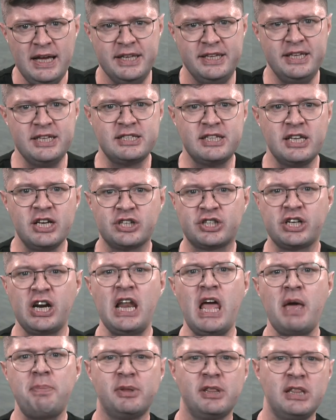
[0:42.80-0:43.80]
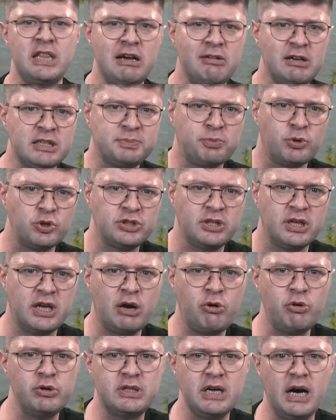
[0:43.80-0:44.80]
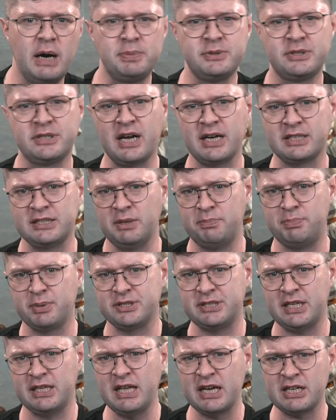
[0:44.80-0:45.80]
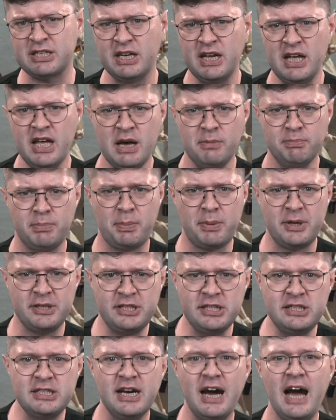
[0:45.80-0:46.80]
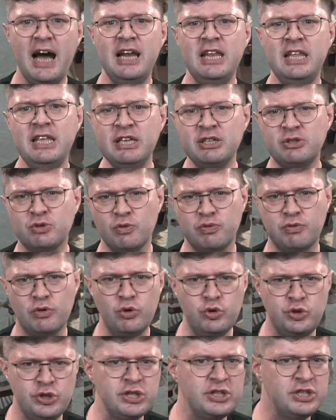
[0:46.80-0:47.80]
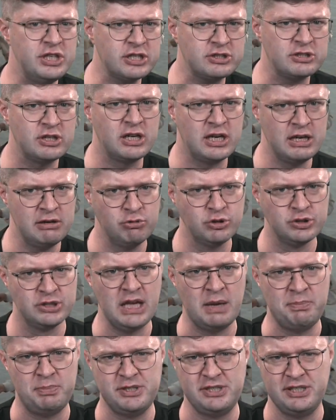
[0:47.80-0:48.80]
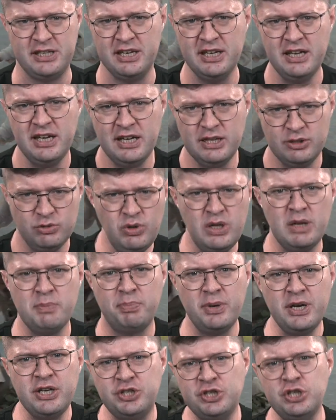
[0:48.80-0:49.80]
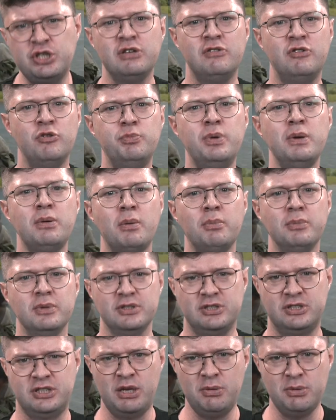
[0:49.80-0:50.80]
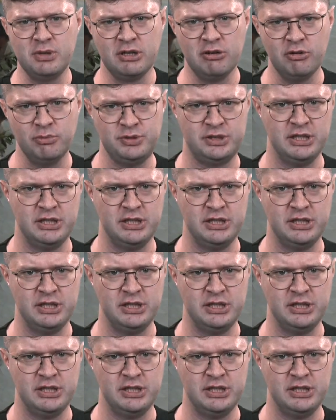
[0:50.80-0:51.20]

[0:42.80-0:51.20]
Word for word: Если Шаляпин для вас просто какой-то абстрактный персонаж, попросите Алису включить несколько его записей, ну или поищите в любимом стриминговом